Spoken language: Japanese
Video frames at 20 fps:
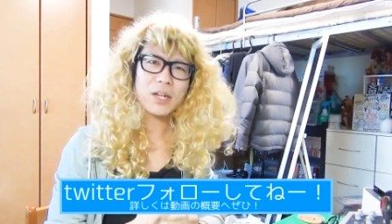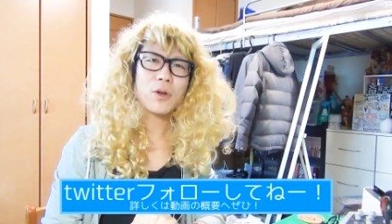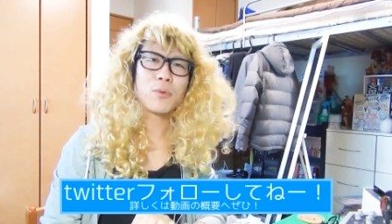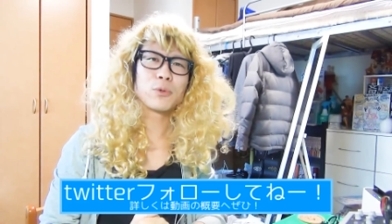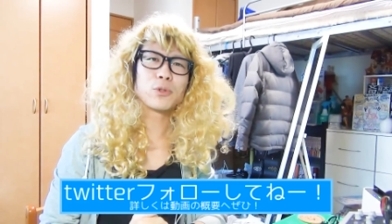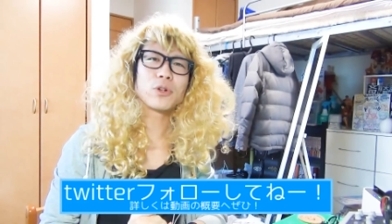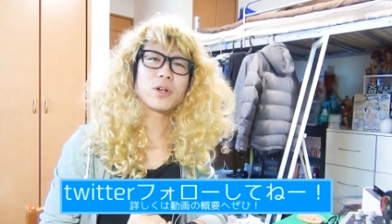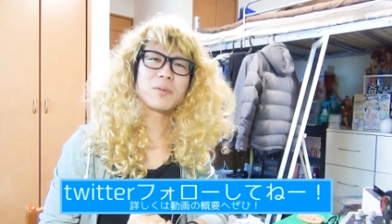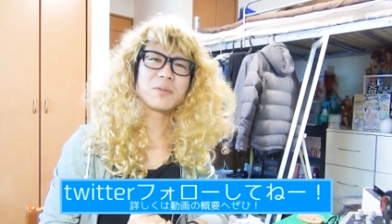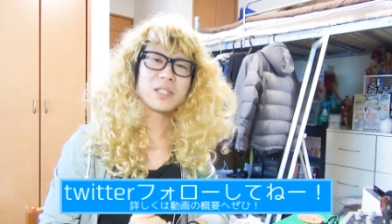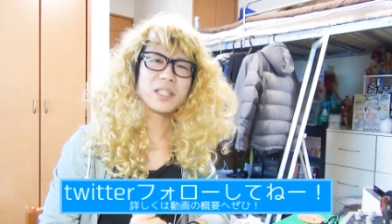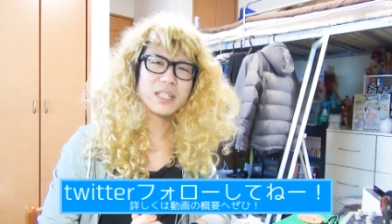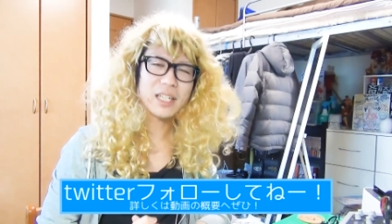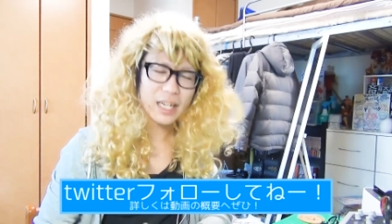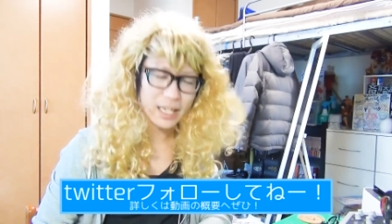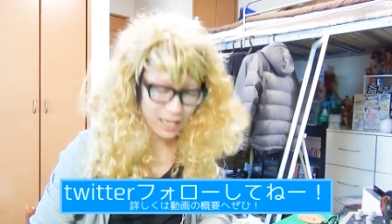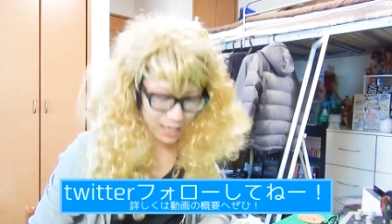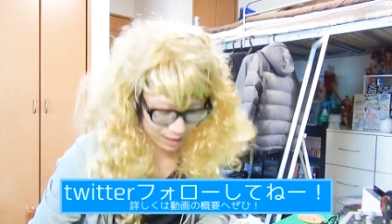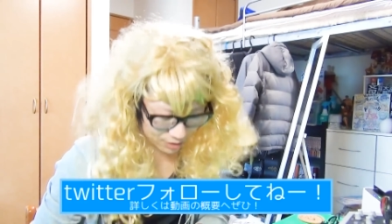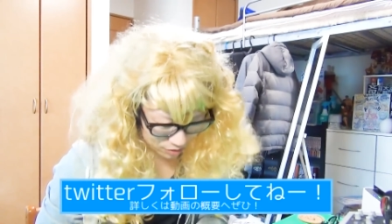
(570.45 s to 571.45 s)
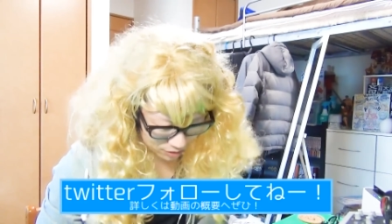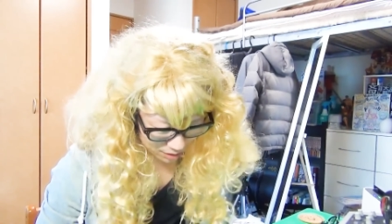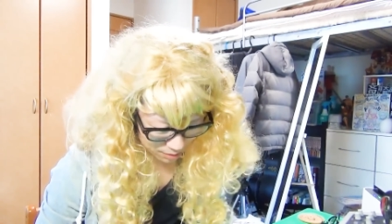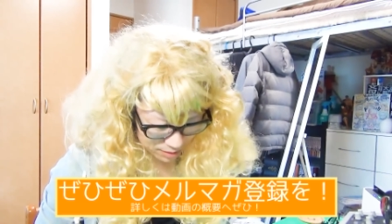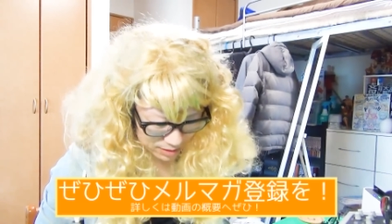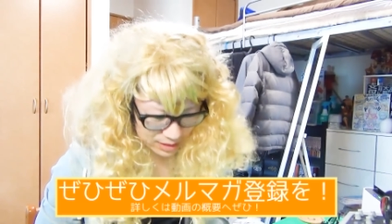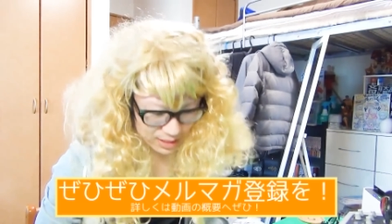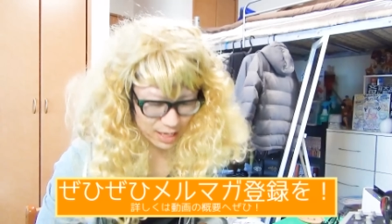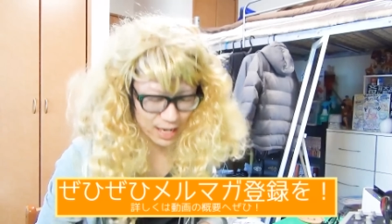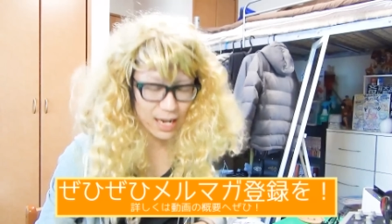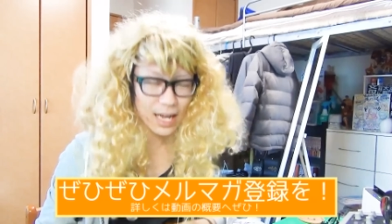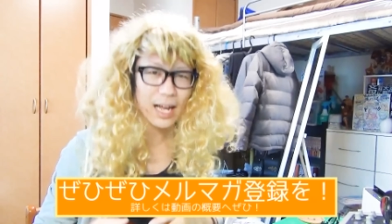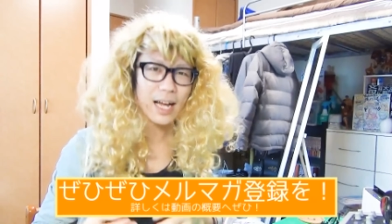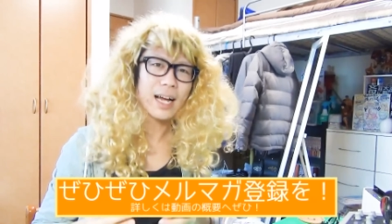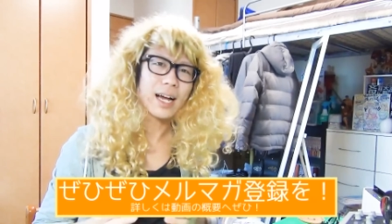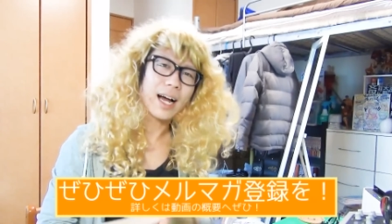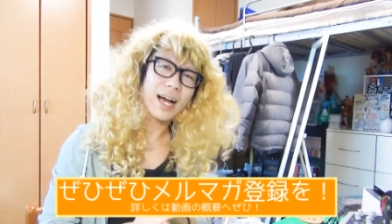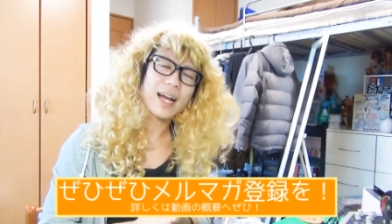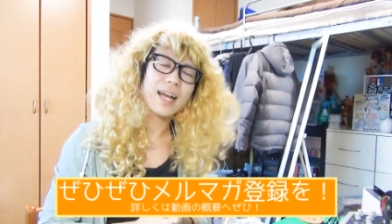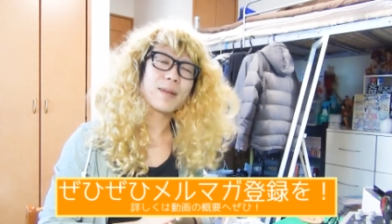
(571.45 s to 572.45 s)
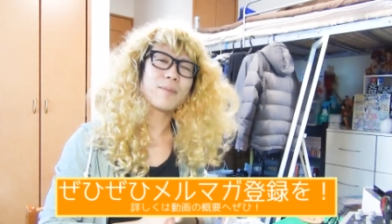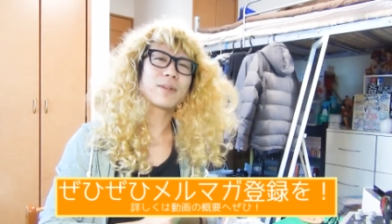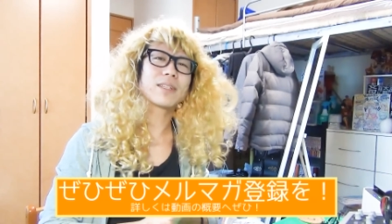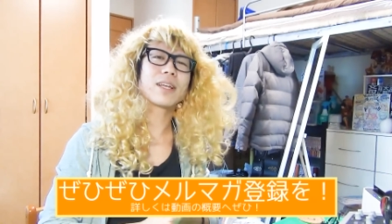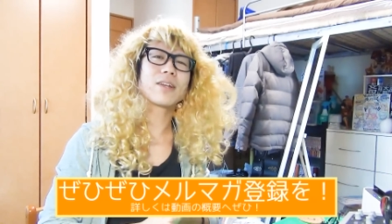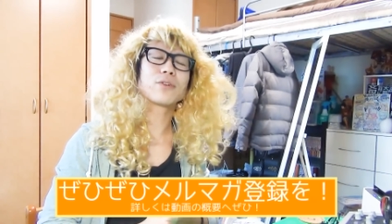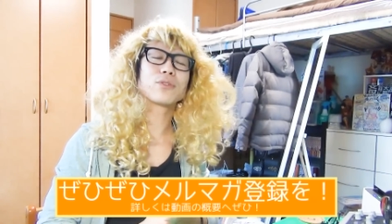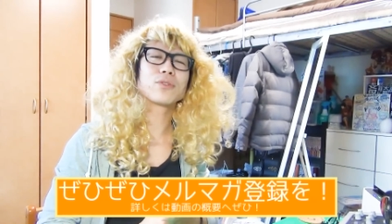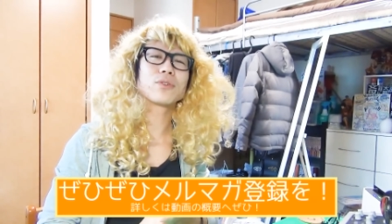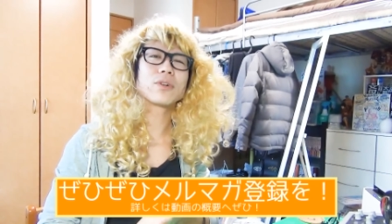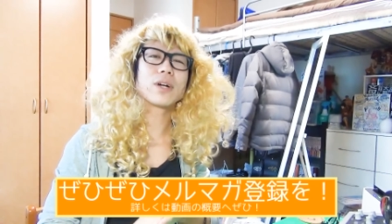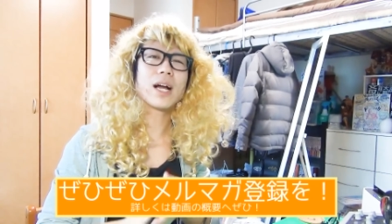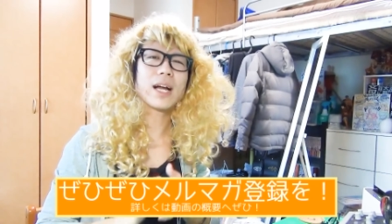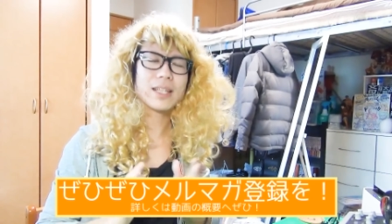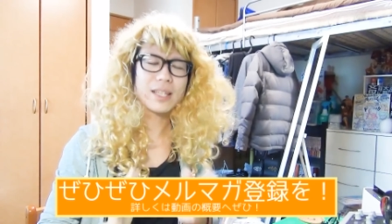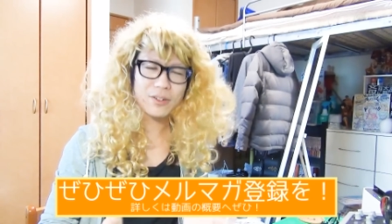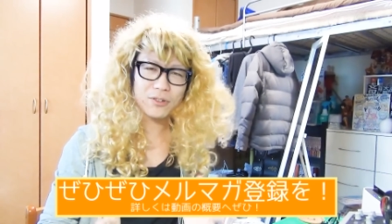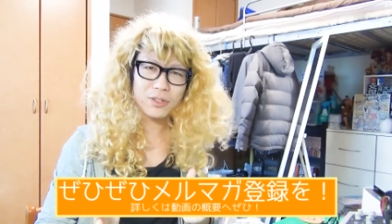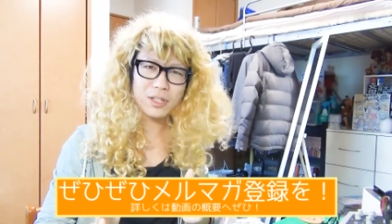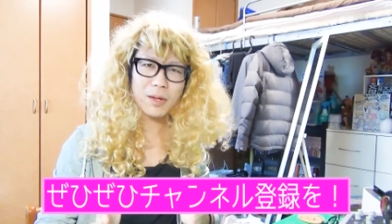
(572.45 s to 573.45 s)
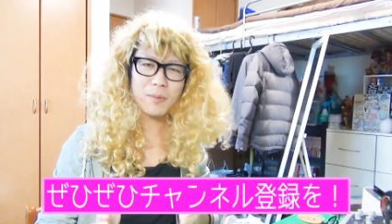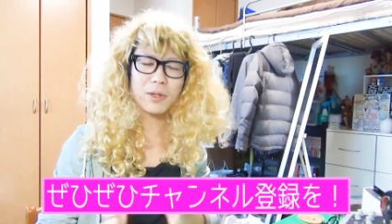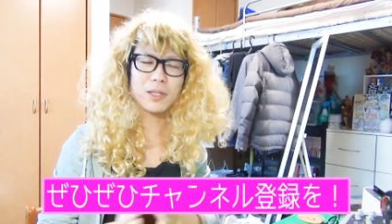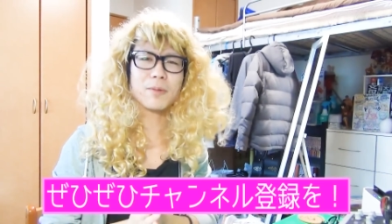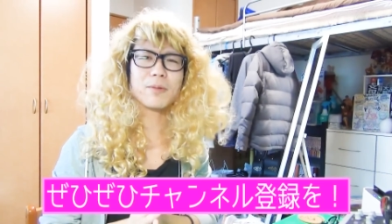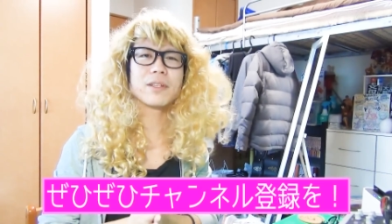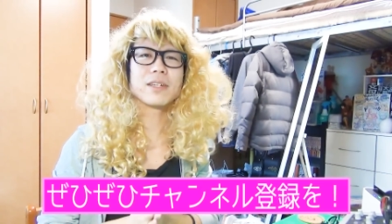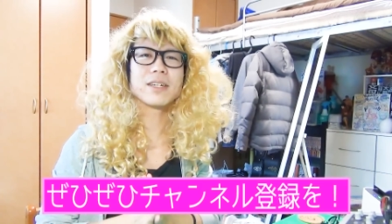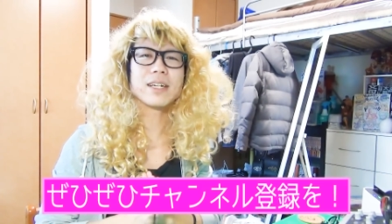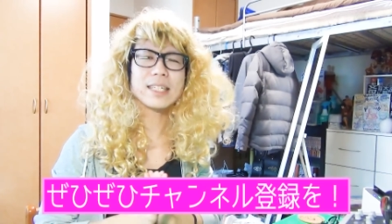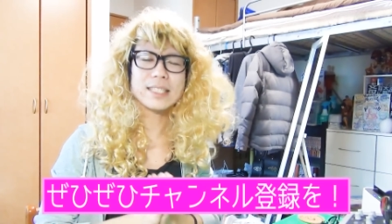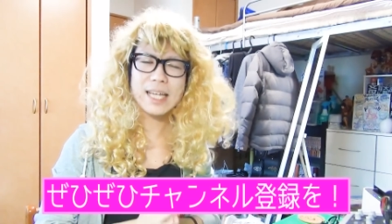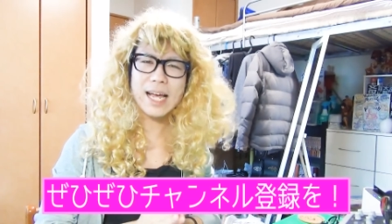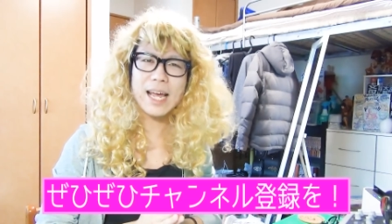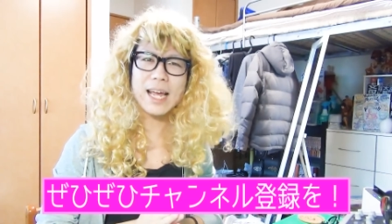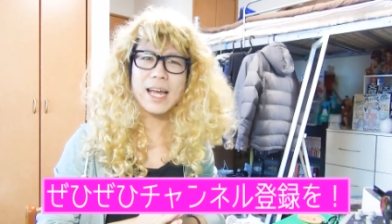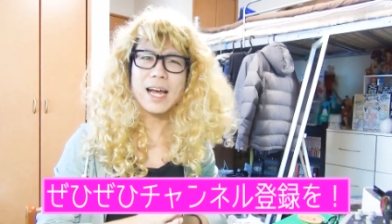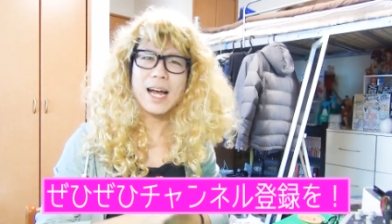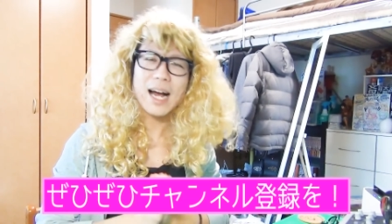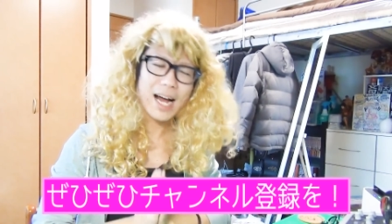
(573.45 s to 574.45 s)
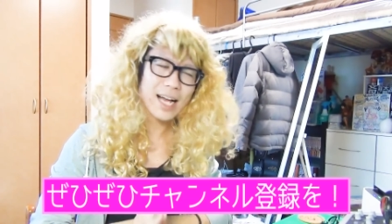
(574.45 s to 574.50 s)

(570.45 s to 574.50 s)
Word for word: 今日も動画見ていただきありがとうございました。はい、またいろんな動画上げてくるので、また見てください。